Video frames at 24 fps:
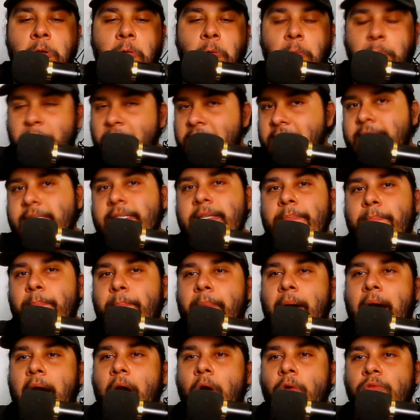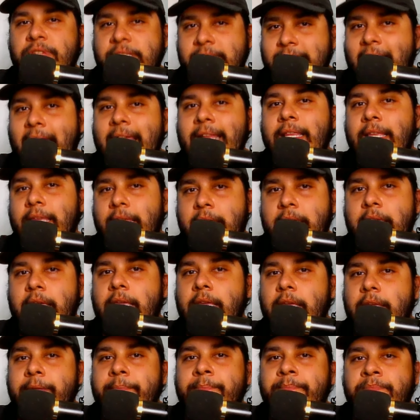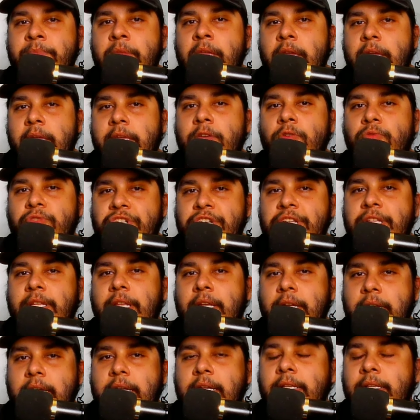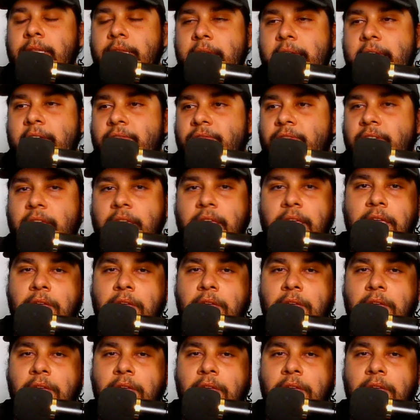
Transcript: o principal sidekick que o Tim Duncan teve.